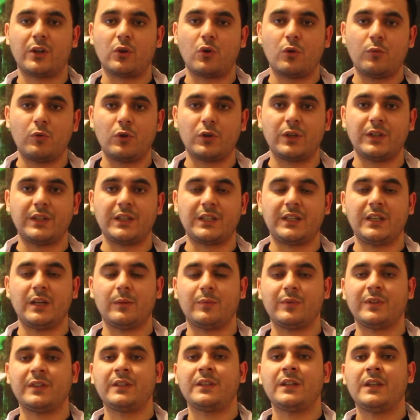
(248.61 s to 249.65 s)
Yani o bölgedeki
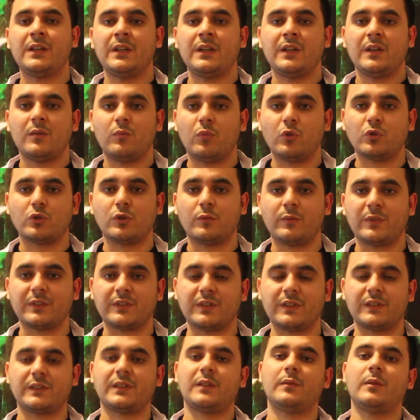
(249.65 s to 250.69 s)
yapının
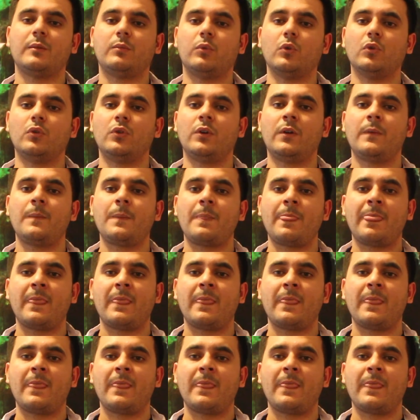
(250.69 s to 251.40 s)
bozulmasına sebep oluyor.